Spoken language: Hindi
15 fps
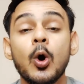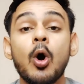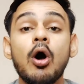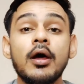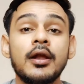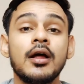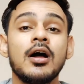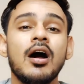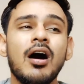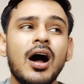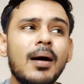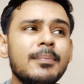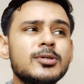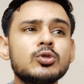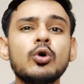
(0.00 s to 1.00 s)
और
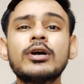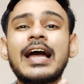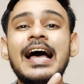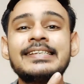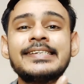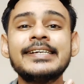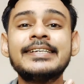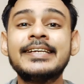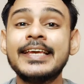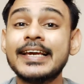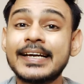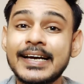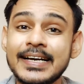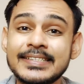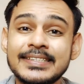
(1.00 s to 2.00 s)
हम इसको कैसे ठीक
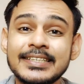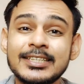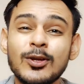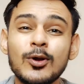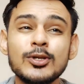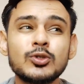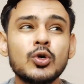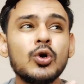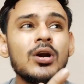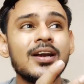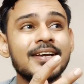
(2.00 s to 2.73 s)
कर सकते हैं और इसको